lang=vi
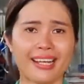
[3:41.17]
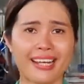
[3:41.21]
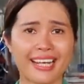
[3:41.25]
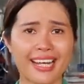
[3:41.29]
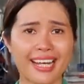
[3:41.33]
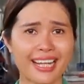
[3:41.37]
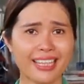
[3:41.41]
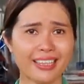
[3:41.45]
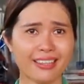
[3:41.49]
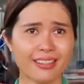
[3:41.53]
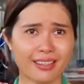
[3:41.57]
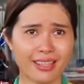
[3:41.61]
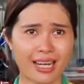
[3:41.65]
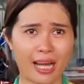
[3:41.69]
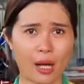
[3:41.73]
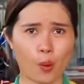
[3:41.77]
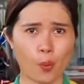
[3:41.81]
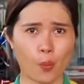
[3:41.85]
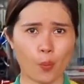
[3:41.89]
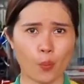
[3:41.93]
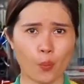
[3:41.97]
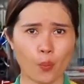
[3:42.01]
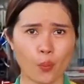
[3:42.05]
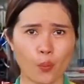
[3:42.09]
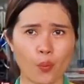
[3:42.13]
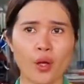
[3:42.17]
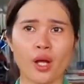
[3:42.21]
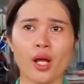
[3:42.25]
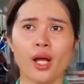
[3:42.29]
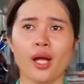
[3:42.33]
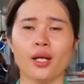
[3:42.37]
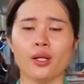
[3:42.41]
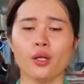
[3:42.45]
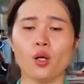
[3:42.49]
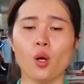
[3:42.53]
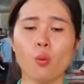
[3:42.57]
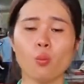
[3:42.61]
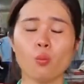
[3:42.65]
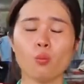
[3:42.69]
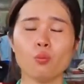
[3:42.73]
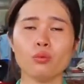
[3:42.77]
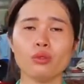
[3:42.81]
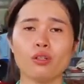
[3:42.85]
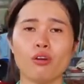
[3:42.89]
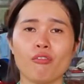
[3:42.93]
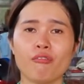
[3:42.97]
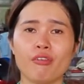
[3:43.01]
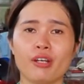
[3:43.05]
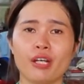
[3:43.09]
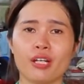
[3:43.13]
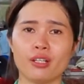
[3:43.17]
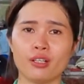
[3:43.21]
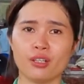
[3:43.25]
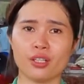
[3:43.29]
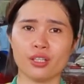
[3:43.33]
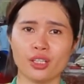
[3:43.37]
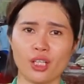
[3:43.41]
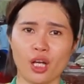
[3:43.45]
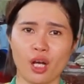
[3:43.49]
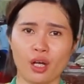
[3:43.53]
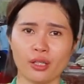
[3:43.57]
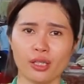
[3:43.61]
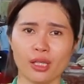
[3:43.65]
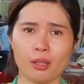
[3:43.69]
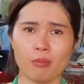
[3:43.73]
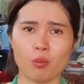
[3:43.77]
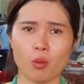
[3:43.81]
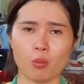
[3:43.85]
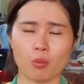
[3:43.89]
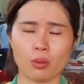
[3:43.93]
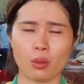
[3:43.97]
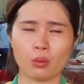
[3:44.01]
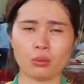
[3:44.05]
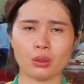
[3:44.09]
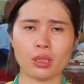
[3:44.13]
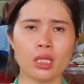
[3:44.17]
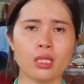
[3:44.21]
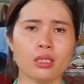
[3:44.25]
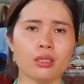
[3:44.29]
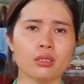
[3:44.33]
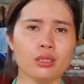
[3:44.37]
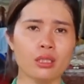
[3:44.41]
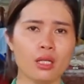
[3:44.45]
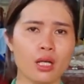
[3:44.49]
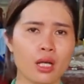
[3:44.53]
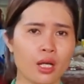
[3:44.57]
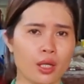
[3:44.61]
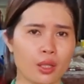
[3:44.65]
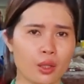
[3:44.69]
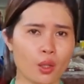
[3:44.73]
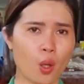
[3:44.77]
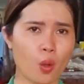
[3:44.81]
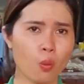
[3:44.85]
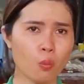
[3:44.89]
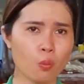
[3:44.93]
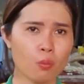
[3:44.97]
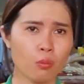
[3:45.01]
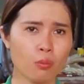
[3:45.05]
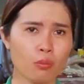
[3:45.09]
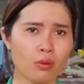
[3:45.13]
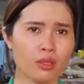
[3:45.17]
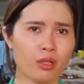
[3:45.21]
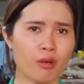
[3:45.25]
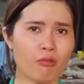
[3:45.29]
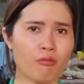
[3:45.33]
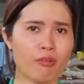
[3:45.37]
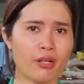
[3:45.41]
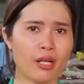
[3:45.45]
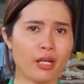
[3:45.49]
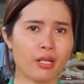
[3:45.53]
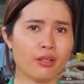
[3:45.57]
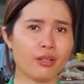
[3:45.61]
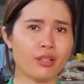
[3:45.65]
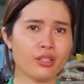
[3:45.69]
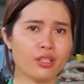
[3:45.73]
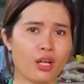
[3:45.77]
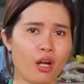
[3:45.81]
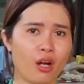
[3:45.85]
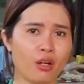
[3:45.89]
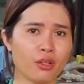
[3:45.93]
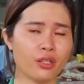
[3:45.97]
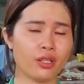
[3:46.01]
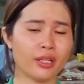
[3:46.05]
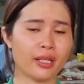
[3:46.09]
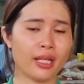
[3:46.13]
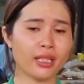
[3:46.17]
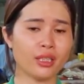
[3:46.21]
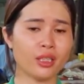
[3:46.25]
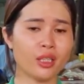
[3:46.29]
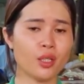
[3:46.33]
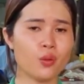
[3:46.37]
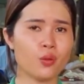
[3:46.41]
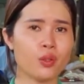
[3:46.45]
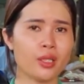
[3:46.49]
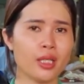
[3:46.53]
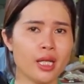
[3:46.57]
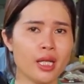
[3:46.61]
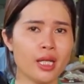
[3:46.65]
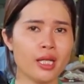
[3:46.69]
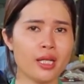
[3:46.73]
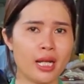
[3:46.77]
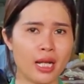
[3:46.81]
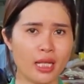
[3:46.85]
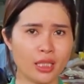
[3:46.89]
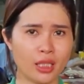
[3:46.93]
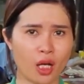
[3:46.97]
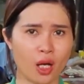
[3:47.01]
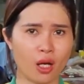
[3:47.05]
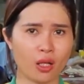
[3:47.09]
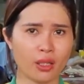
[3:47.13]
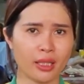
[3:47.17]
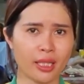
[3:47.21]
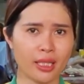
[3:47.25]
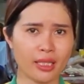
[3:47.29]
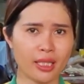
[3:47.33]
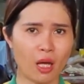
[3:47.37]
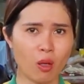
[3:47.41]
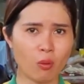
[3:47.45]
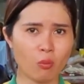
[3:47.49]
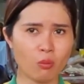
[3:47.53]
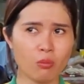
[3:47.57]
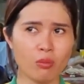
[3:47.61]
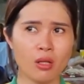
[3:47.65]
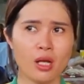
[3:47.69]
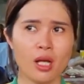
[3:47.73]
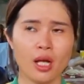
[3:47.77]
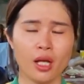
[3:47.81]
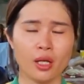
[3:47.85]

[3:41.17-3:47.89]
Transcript: ngay từ đầu đúng trong việc lựa chọn danh mục đầu tư đúng trong việc lựa chọn những cái tiêu chí để chọn cây giống